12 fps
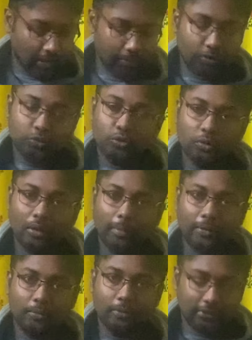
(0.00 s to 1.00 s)
প্রোডাক্টটা কি
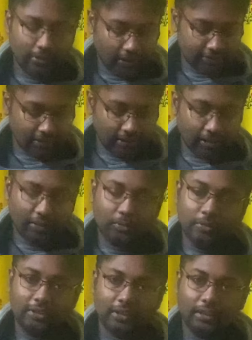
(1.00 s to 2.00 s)
আছে
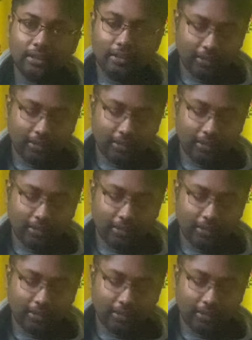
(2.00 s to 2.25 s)
হ্যাঁ